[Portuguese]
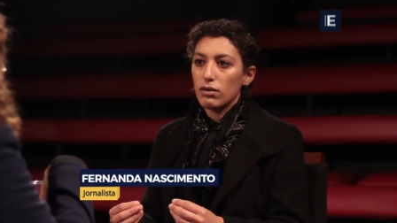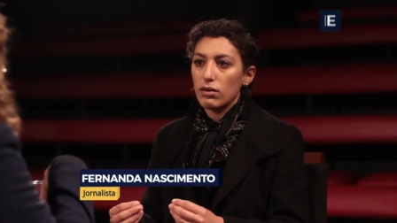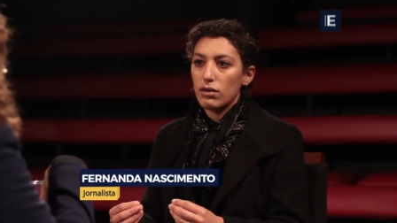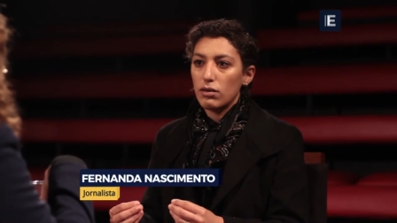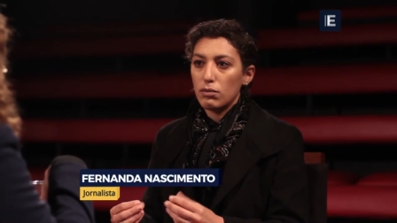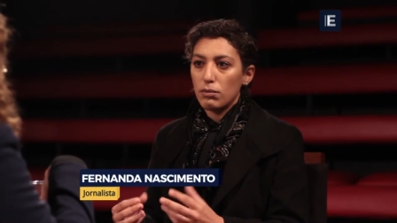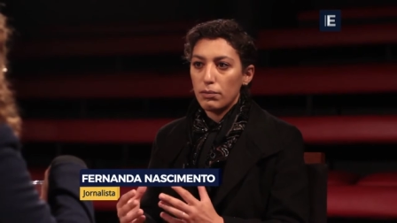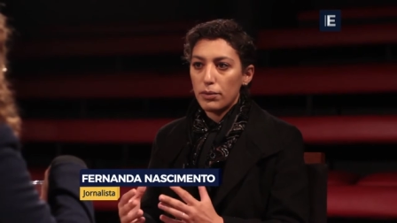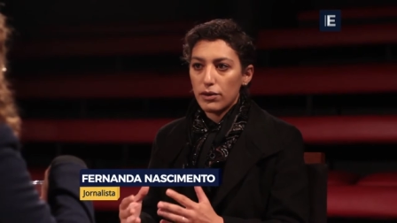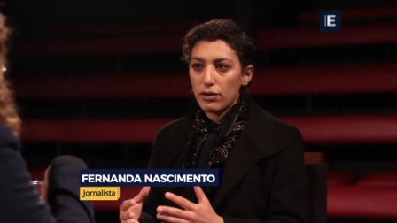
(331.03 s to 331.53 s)

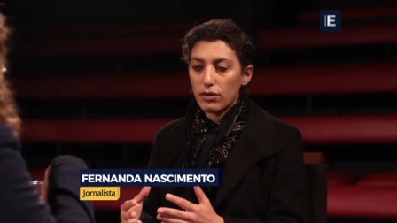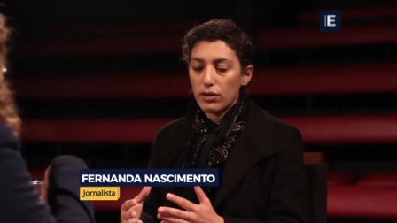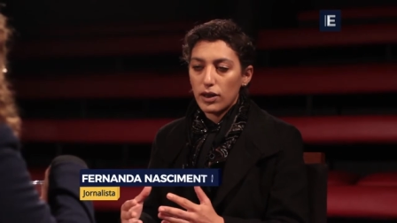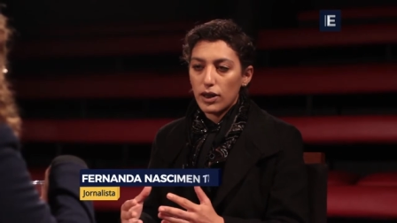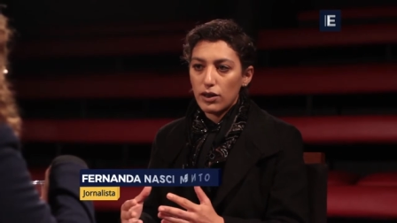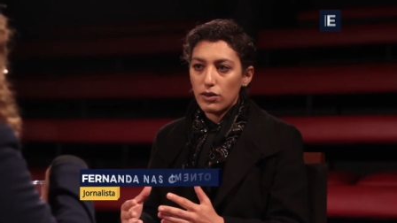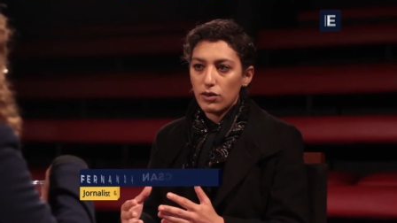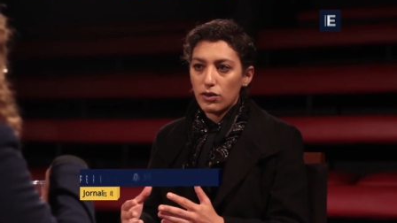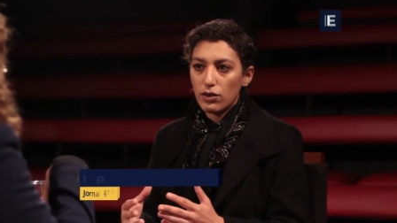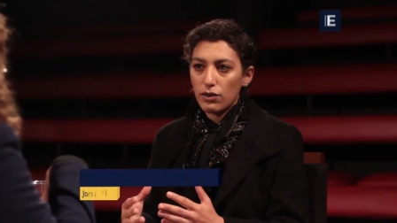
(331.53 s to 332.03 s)
Que um
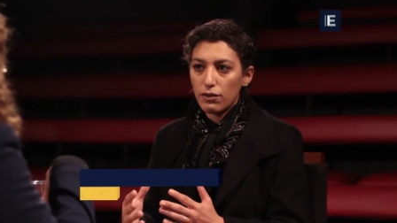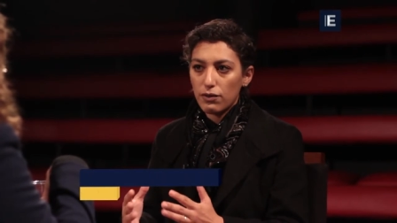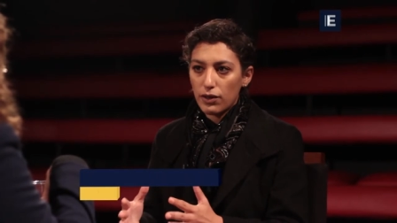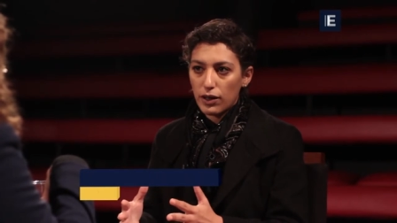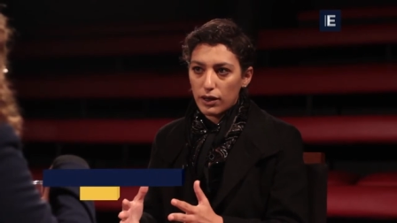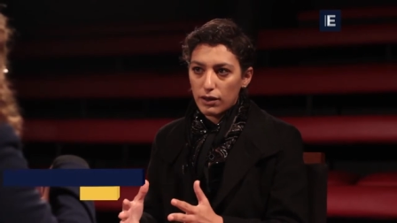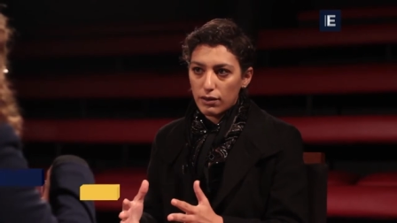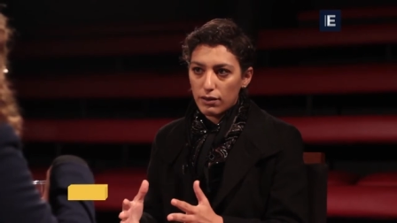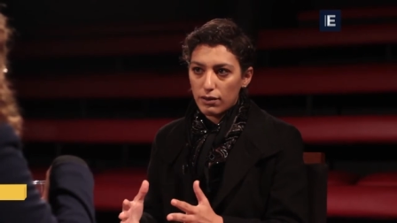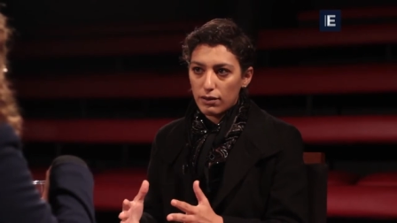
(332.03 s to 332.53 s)
personagem que
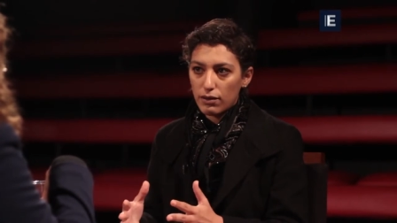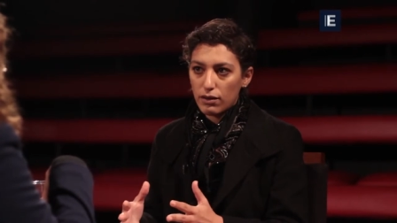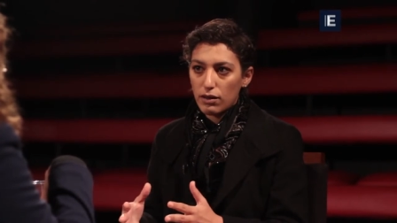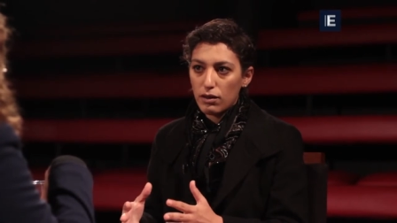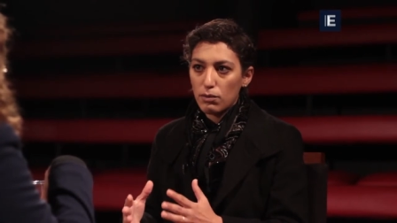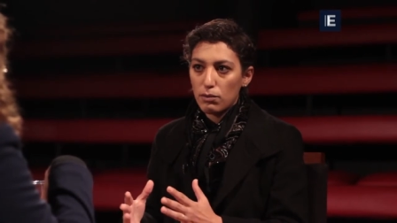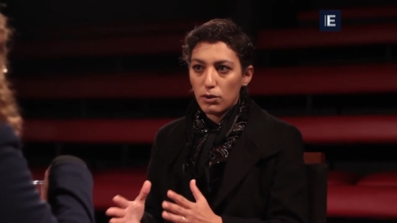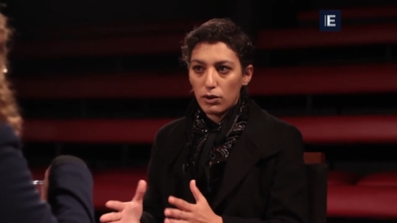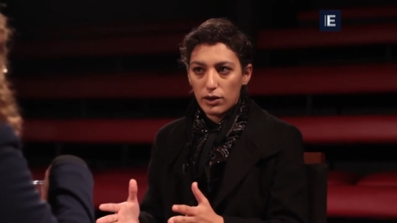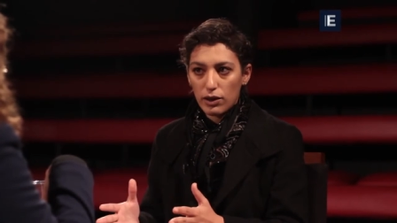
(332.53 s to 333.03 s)
faz
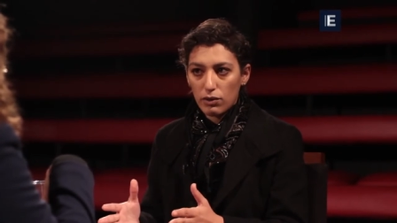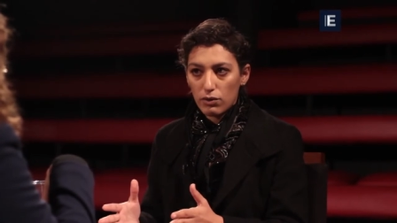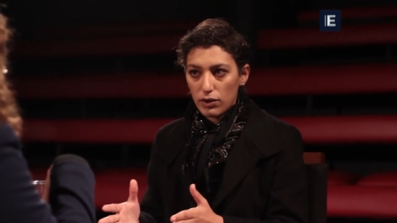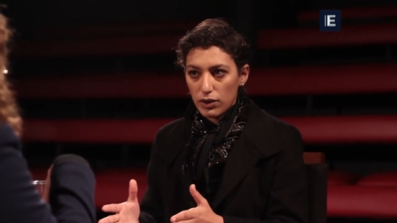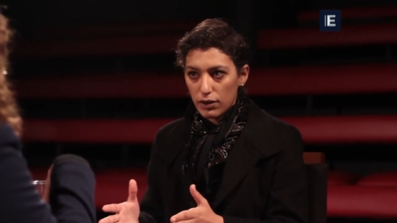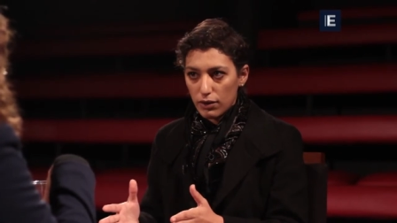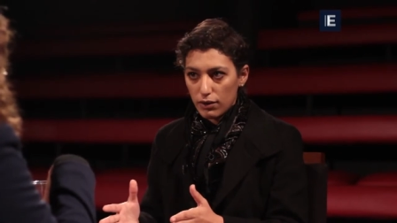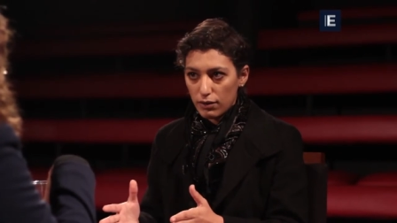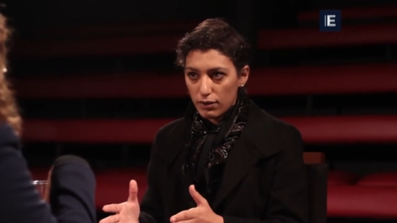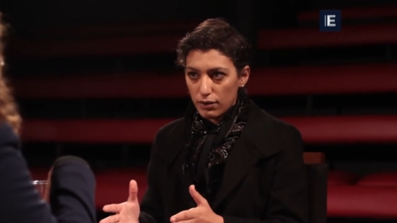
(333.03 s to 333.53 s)

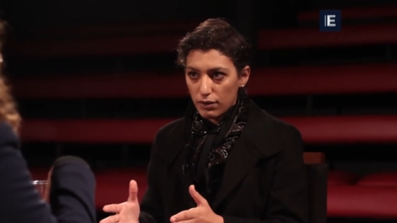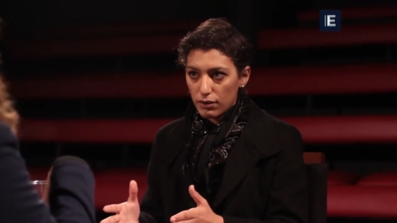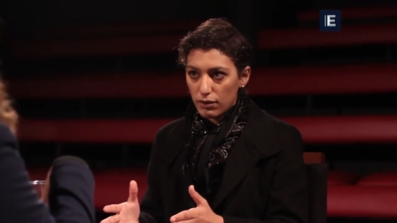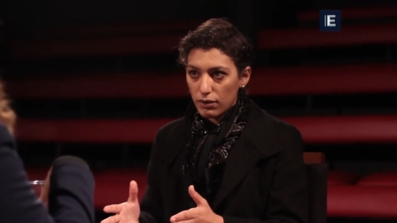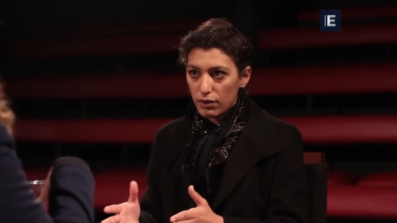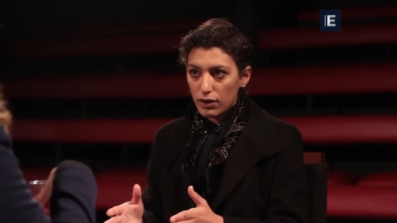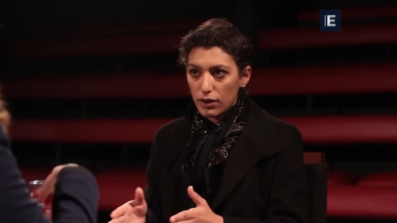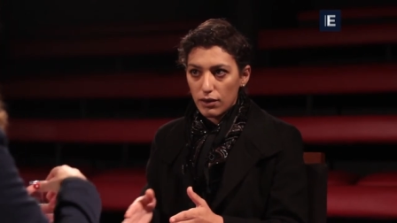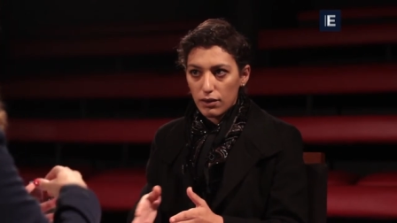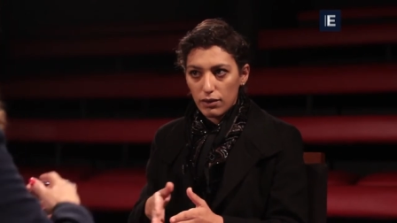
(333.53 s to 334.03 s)
protagonista
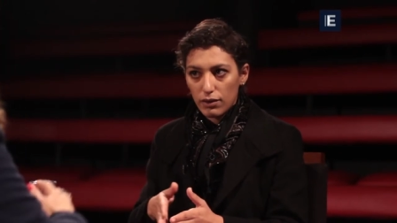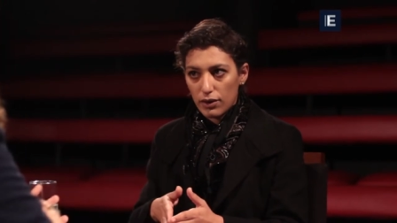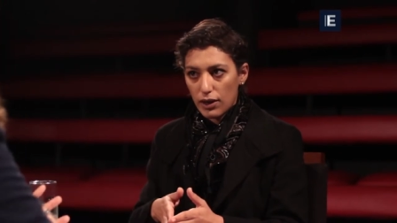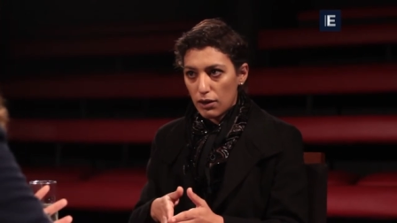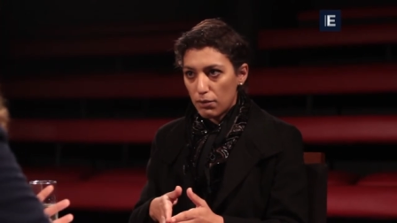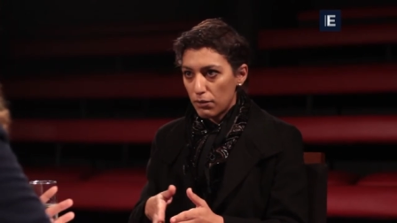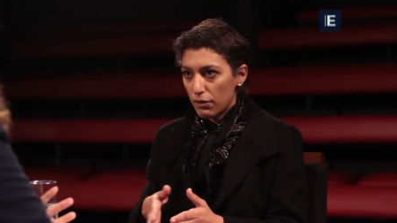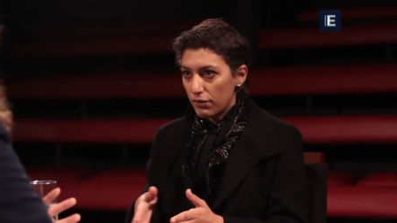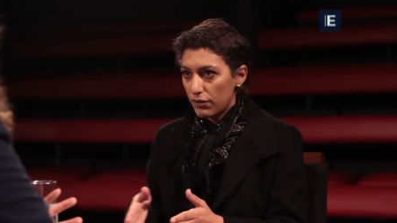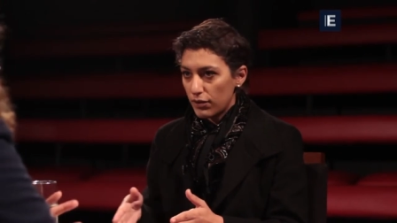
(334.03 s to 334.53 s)

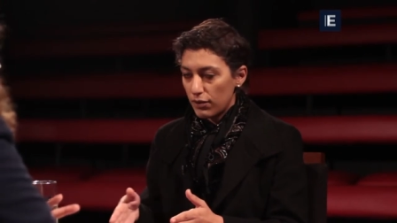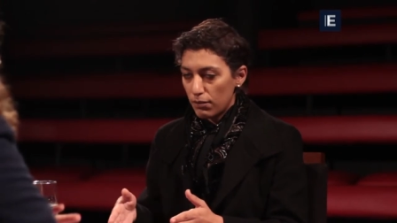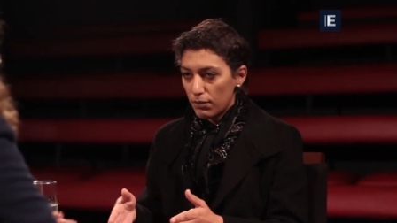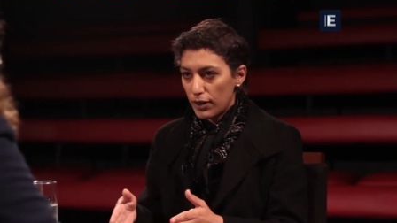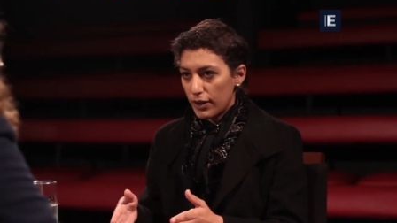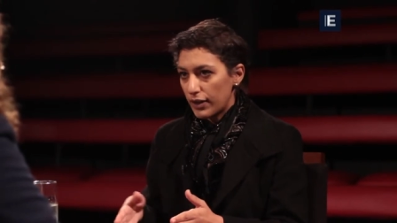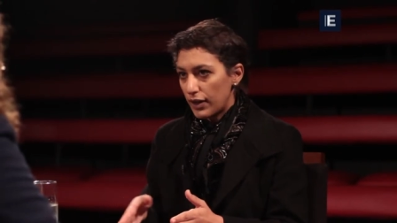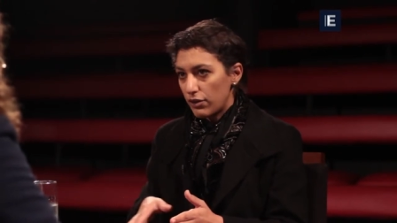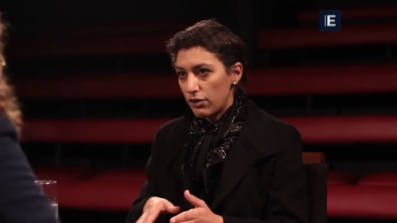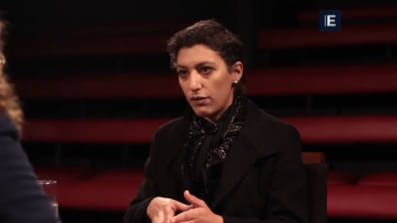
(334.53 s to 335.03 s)
tem uma
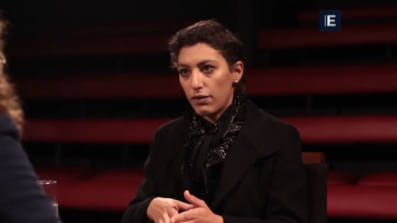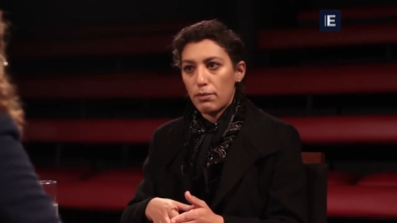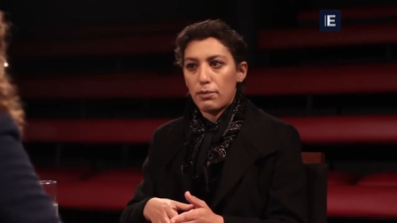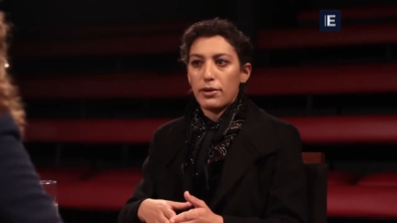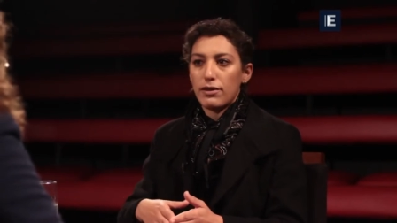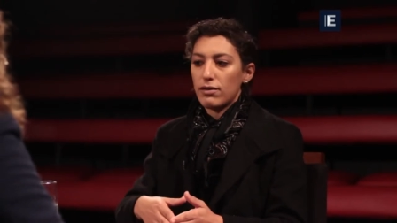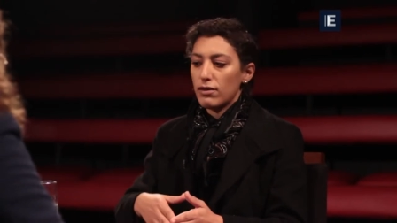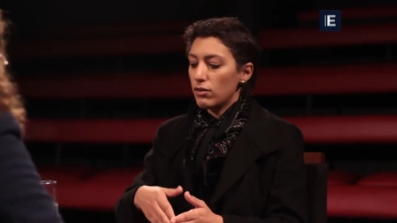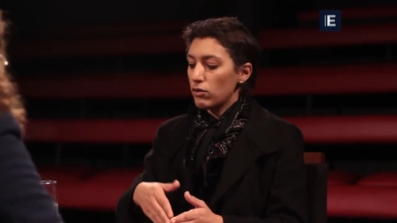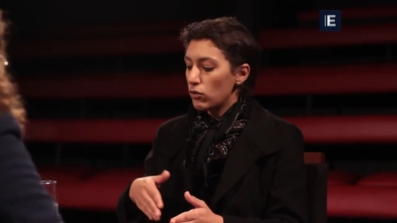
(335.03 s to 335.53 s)
visibilidade, vai
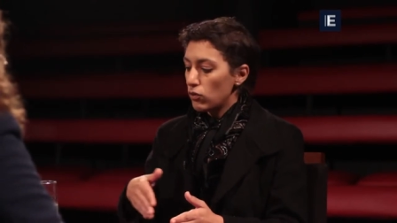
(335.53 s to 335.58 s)
aparecer em